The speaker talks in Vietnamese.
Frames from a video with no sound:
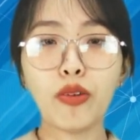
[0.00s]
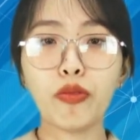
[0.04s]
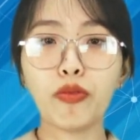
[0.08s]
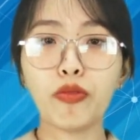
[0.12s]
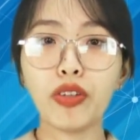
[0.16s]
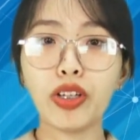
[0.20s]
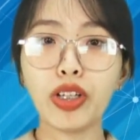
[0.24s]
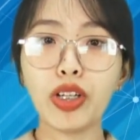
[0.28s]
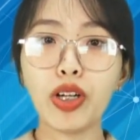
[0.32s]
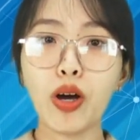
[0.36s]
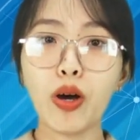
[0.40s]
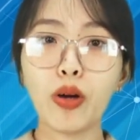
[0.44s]

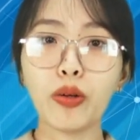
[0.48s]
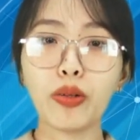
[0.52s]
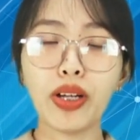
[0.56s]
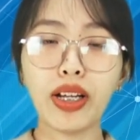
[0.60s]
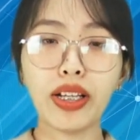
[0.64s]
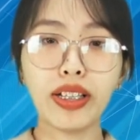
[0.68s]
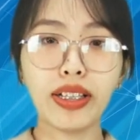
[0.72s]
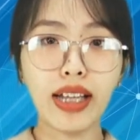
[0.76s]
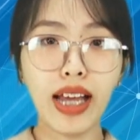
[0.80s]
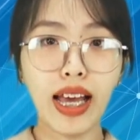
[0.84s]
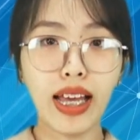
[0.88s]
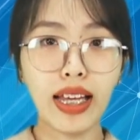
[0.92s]
Video
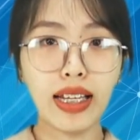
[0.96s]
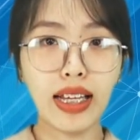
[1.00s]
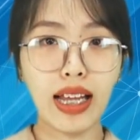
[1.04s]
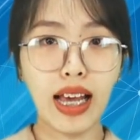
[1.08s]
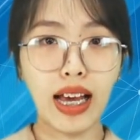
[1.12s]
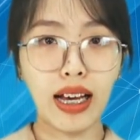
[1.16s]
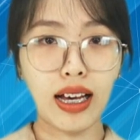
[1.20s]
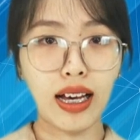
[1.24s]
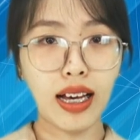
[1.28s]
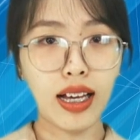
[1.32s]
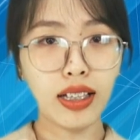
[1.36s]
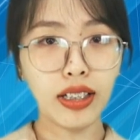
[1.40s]
đến đây là
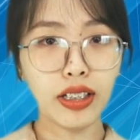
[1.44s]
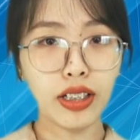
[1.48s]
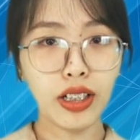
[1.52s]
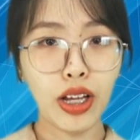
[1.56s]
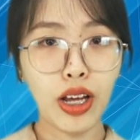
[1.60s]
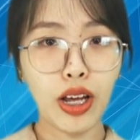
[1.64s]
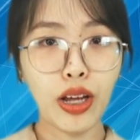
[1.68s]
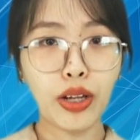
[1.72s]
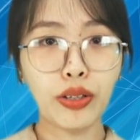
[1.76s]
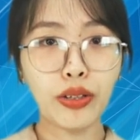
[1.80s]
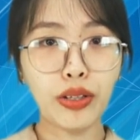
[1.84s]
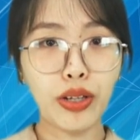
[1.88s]
hết.
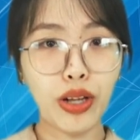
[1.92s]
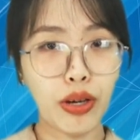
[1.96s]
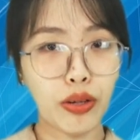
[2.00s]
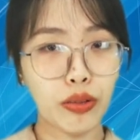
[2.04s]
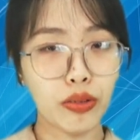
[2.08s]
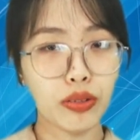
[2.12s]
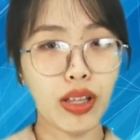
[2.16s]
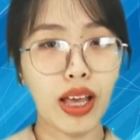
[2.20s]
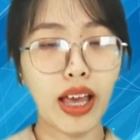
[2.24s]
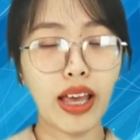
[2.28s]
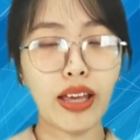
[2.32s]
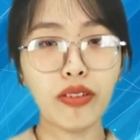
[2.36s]
Nếu
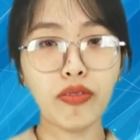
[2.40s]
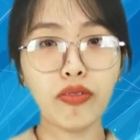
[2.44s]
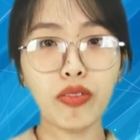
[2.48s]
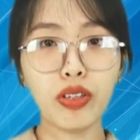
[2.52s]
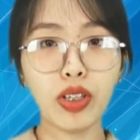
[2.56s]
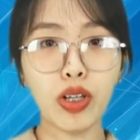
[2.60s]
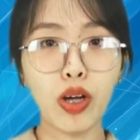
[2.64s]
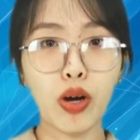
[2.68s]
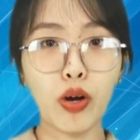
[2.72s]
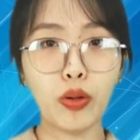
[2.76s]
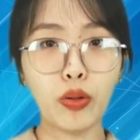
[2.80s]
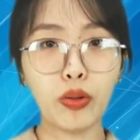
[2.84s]
thấy
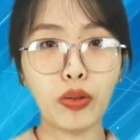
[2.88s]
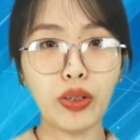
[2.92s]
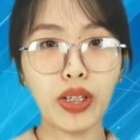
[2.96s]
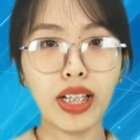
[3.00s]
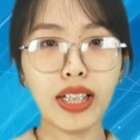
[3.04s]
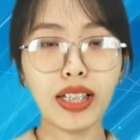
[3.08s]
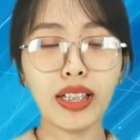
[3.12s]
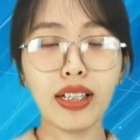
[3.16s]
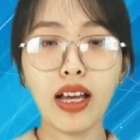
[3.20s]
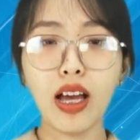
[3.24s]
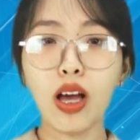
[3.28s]
video hữu ích,